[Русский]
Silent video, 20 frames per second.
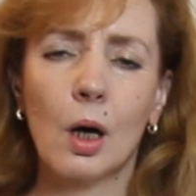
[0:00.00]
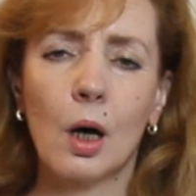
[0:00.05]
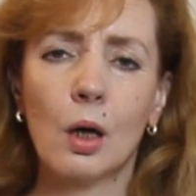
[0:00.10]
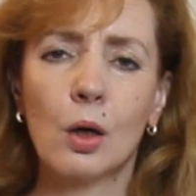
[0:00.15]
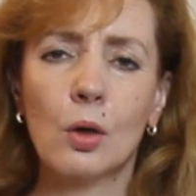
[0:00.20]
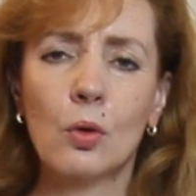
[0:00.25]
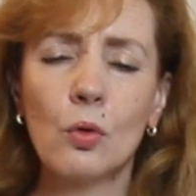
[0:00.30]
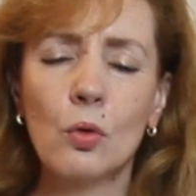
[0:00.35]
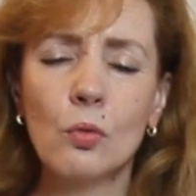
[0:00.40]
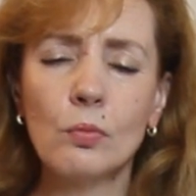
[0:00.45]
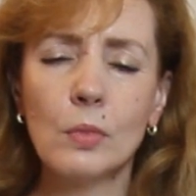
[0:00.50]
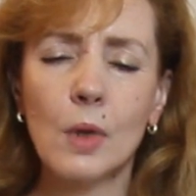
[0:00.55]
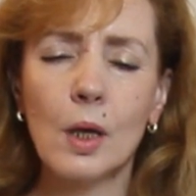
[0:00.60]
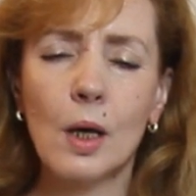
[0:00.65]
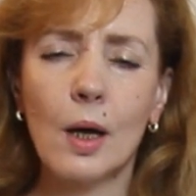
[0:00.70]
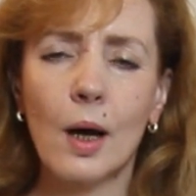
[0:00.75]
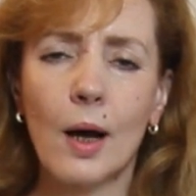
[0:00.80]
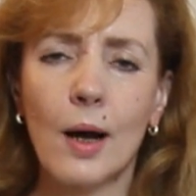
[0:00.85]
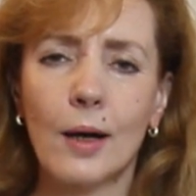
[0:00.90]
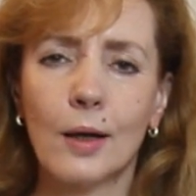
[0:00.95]

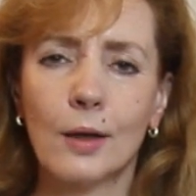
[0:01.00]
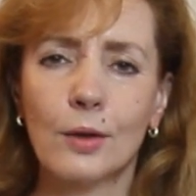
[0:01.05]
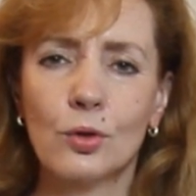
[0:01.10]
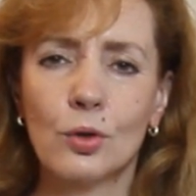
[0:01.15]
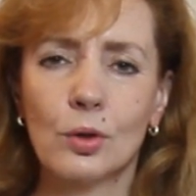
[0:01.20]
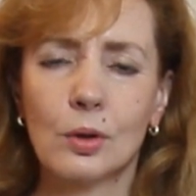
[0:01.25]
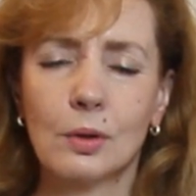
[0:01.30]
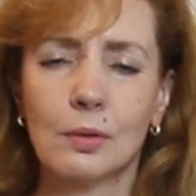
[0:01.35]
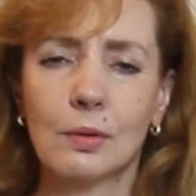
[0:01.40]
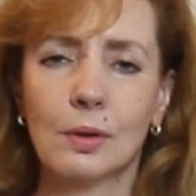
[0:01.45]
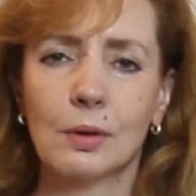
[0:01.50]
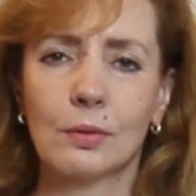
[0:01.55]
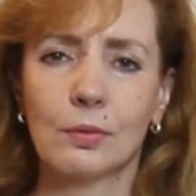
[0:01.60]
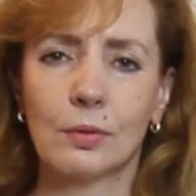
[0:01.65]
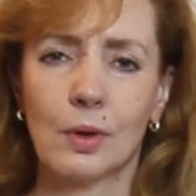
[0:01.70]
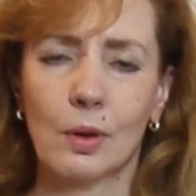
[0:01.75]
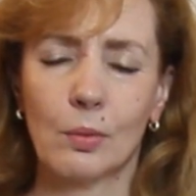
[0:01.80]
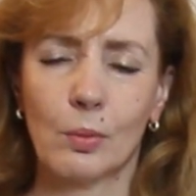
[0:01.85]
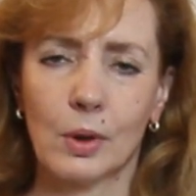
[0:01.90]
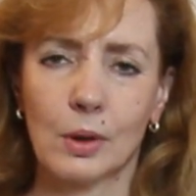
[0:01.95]
огромное количество
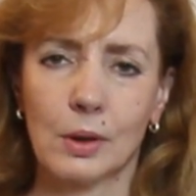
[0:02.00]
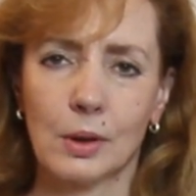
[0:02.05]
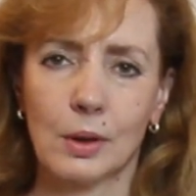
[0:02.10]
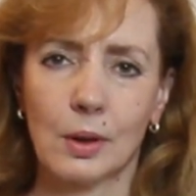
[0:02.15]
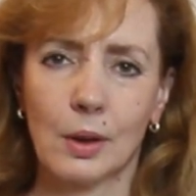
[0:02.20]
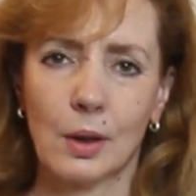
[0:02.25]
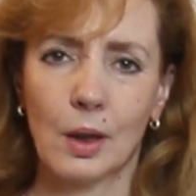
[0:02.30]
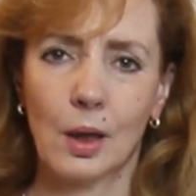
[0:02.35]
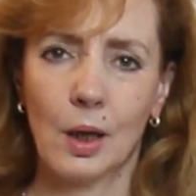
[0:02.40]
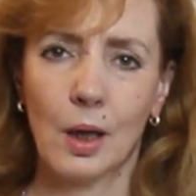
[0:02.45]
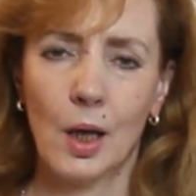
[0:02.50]
информации.